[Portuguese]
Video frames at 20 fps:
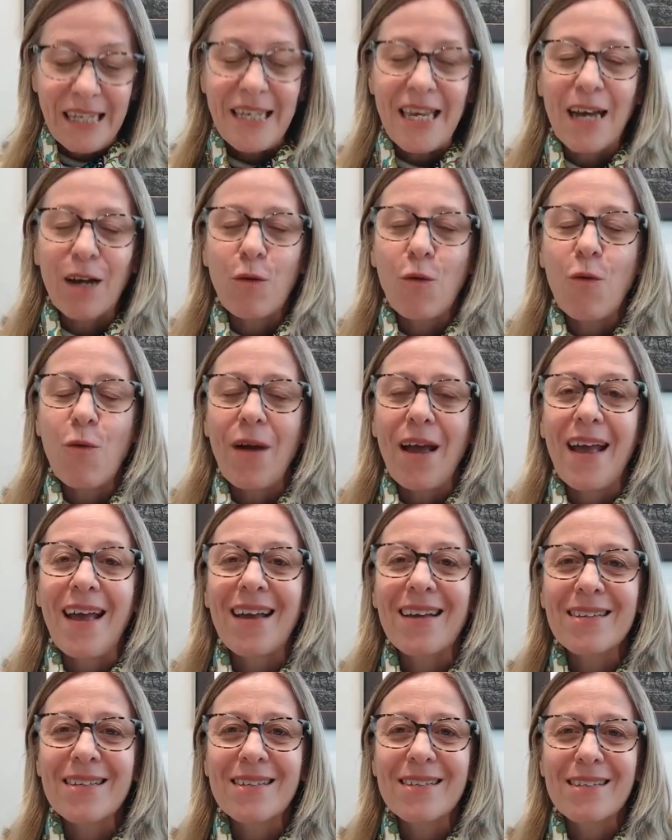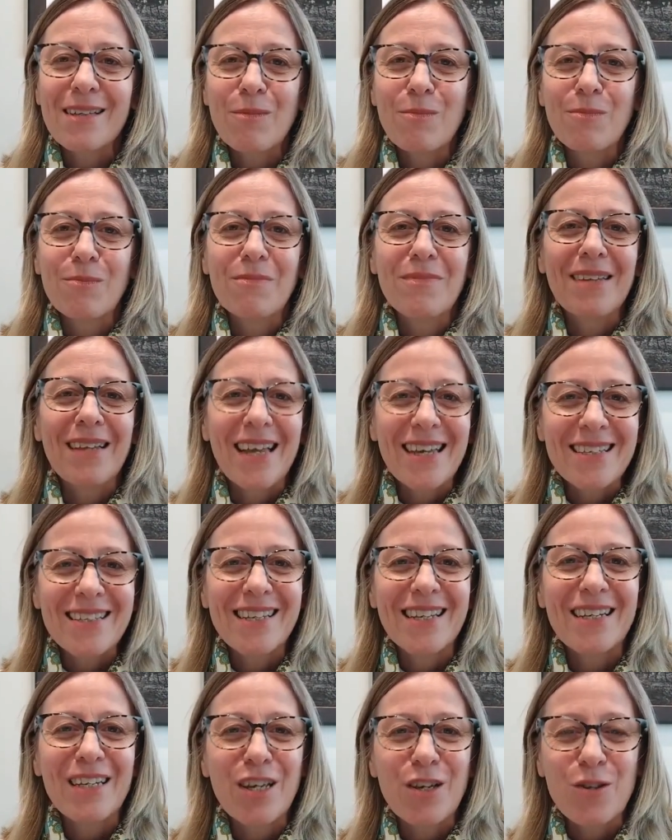E é com essa,
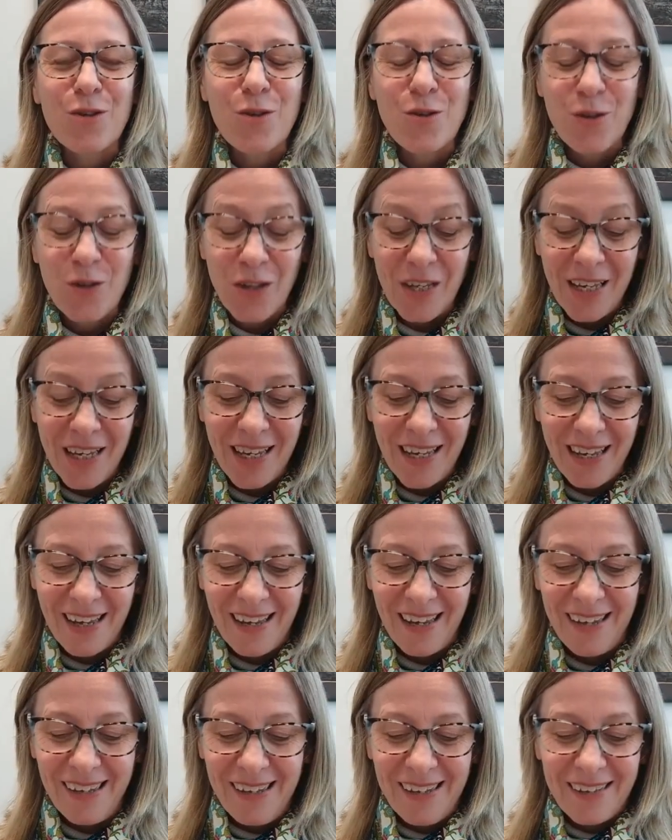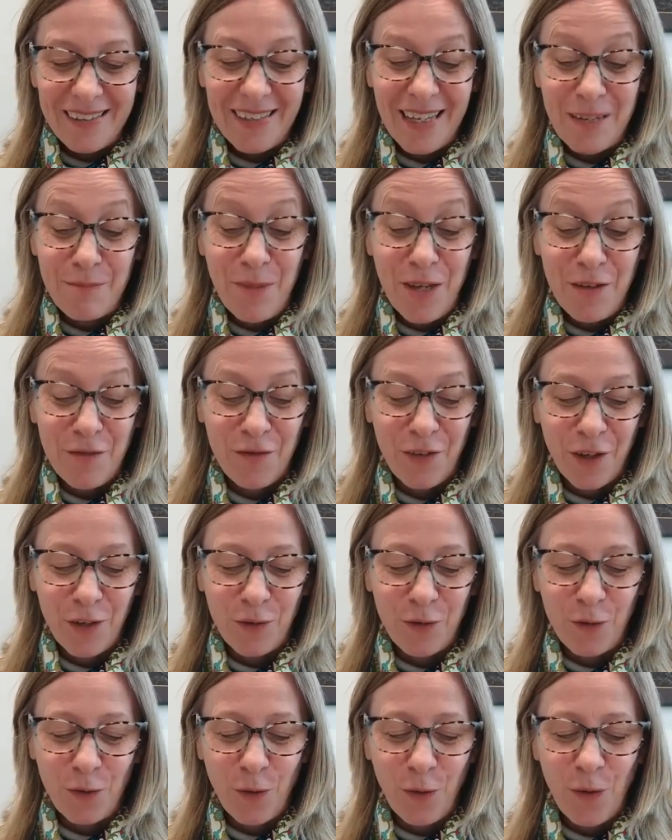nessa energia da
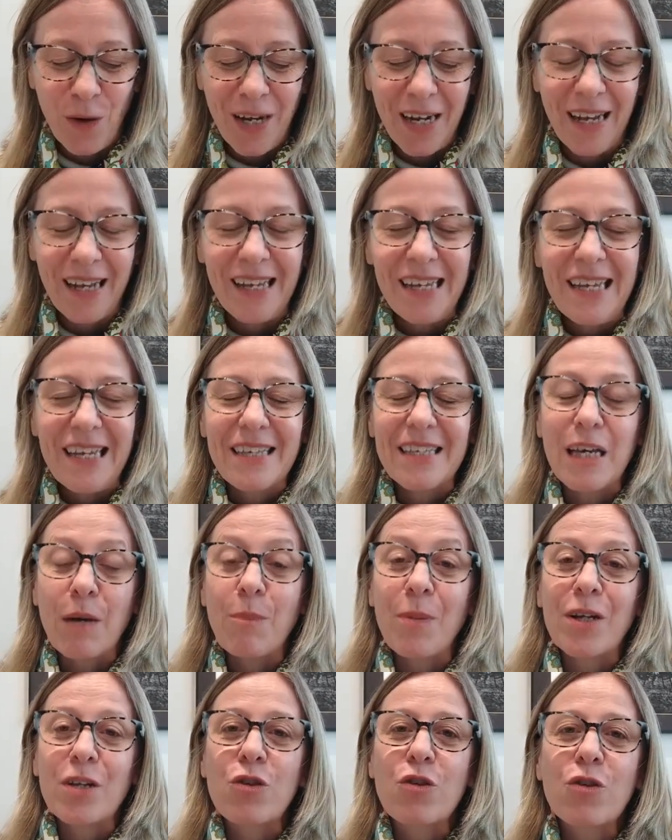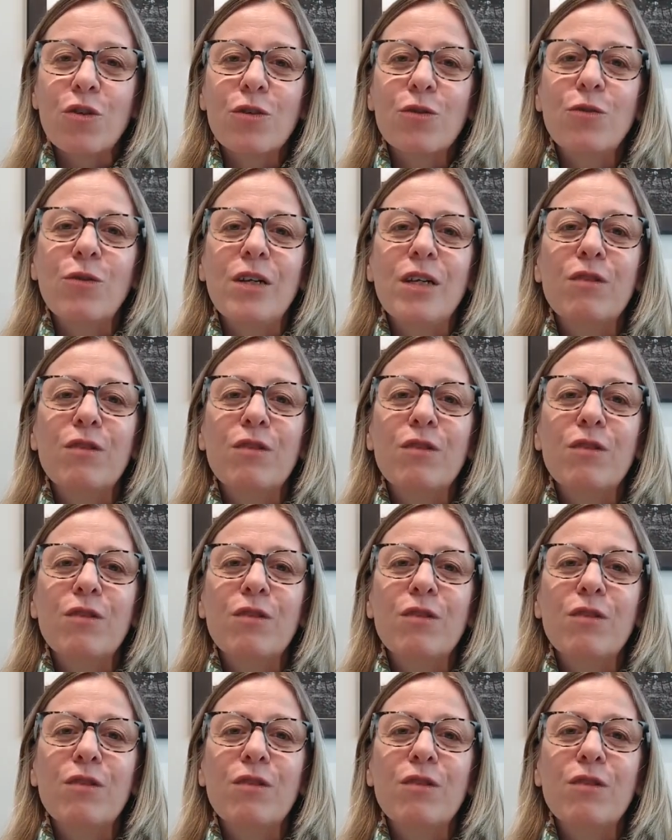benfeitora que a partir do